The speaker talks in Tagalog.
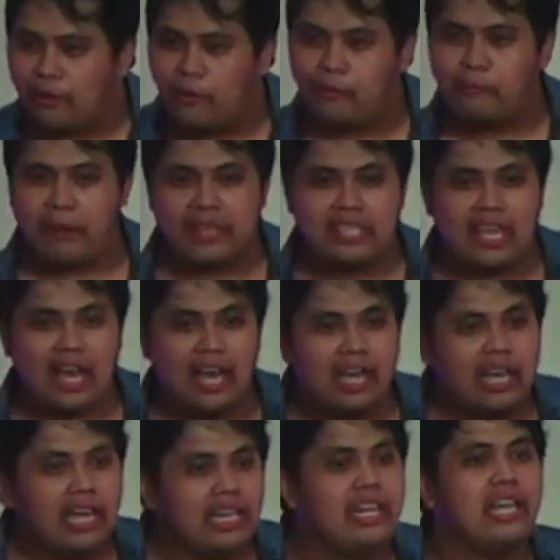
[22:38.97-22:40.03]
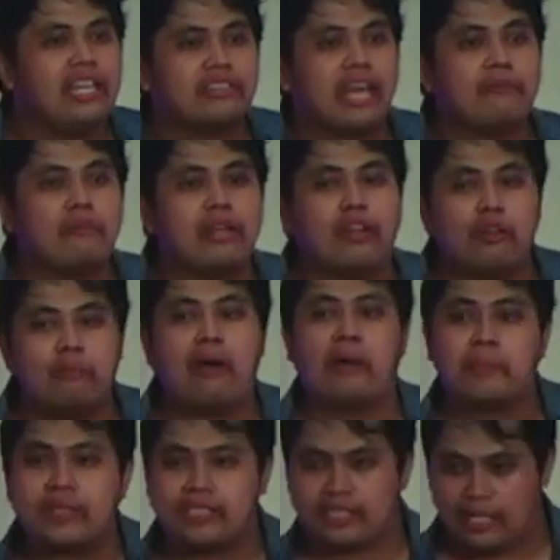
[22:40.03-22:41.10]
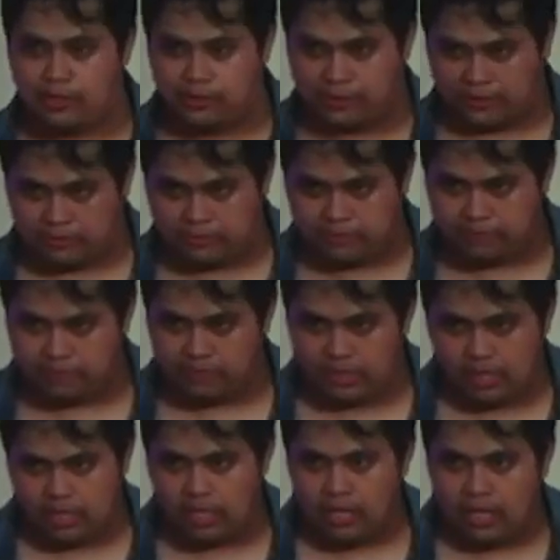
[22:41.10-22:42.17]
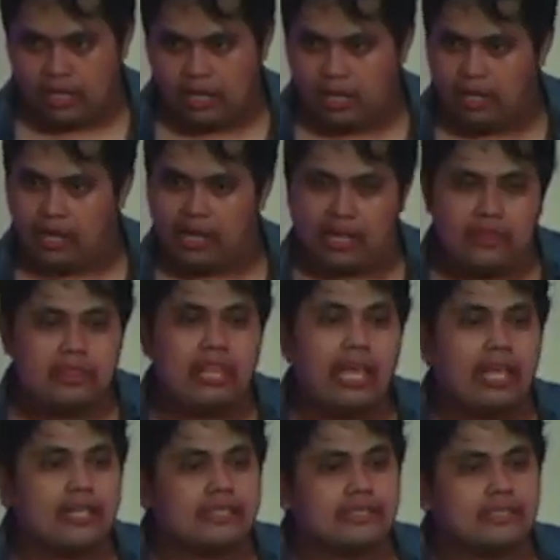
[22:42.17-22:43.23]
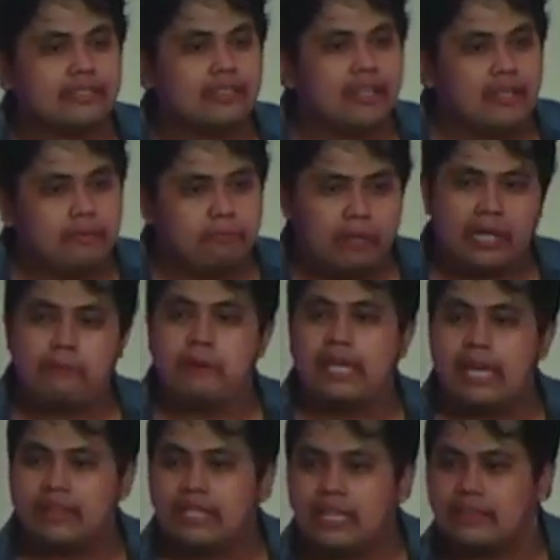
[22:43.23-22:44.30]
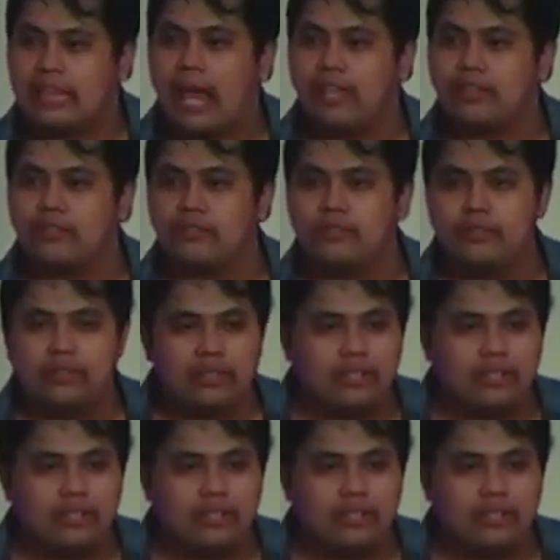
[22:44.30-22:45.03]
kumpanya, hinihintay mo na lumapit sa iyo. In this, binibigyan din tayo